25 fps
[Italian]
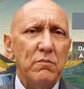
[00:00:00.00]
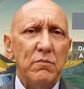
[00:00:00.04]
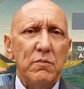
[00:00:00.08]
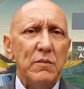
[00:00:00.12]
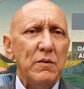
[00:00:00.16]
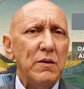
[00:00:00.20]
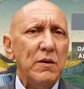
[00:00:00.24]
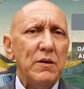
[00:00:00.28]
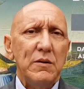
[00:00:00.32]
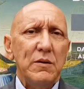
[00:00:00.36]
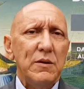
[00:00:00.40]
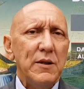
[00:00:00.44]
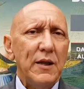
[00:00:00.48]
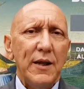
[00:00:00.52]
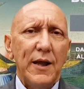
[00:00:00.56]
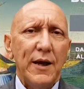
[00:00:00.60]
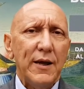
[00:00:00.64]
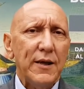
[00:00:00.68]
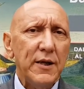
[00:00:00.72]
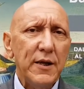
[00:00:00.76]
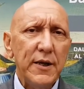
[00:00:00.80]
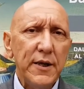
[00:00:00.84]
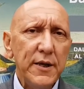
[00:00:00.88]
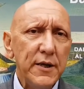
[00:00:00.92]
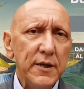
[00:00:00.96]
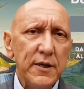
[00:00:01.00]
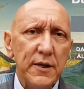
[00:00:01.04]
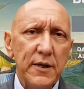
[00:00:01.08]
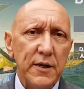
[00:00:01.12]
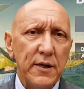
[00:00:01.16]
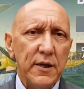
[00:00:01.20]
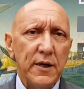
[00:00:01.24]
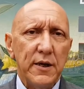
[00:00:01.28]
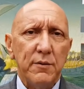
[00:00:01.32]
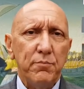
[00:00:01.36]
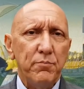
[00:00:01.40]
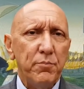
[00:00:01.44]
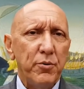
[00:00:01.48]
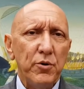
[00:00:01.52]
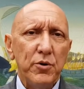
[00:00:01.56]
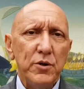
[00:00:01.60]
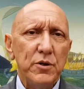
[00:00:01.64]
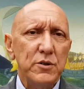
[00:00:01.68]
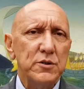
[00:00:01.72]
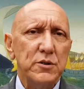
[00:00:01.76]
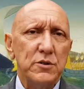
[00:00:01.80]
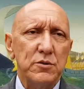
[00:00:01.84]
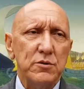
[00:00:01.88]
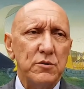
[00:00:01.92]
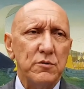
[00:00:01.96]
e, della clinica e poi
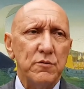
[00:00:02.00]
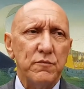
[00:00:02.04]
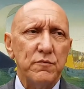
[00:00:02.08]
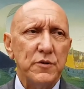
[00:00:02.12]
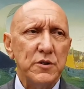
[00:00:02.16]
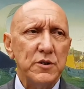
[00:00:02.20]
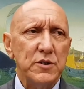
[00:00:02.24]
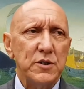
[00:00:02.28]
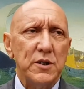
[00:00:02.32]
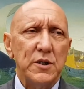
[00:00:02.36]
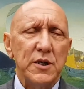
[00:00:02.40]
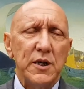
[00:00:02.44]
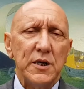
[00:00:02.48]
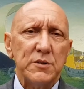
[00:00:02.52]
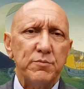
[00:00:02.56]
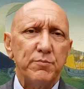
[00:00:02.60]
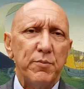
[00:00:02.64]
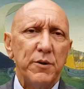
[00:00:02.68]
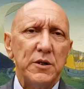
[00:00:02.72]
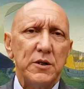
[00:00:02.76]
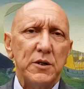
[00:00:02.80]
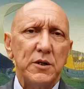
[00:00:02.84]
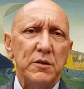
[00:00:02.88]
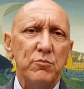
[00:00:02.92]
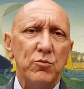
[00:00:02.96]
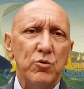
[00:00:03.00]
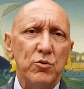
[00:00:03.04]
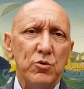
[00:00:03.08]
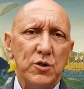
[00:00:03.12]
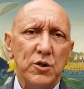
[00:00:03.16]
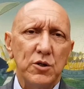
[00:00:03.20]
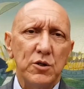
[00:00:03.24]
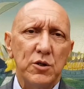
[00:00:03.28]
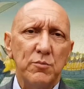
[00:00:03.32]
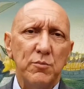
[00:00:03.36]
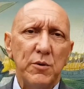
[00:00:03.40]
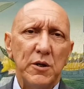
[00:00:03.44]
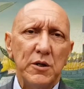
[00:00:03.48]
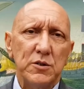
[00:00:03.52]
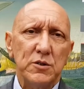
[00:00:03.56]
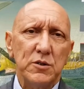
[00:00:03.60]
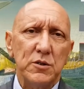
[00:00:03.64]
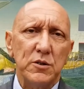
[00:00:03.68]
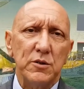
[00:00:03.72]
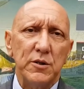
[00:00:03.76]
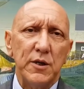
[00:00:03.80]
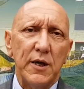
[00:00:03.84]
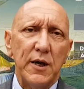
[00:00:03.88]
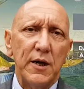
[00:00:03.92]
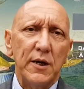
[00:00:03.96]
si sono visti gli aspetti
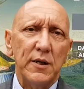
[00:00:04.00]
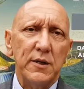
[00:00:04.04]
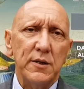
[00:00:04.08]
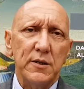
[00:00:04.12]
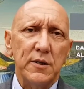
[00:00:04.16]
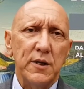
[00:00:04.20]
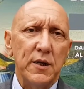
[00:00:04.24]
multidimensionali,